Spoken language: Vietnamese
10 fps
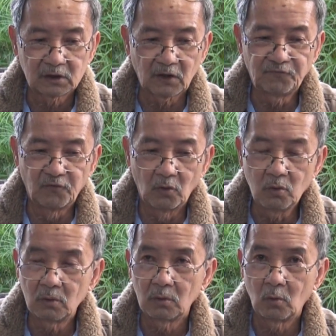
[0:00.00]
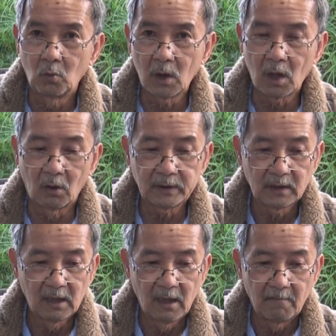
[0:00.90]
Chính phủ, quốc hội,
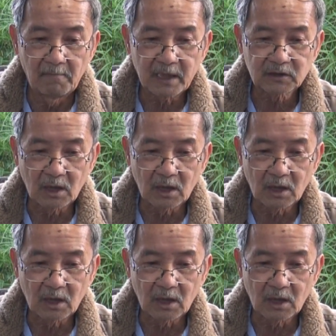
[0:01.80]
mặt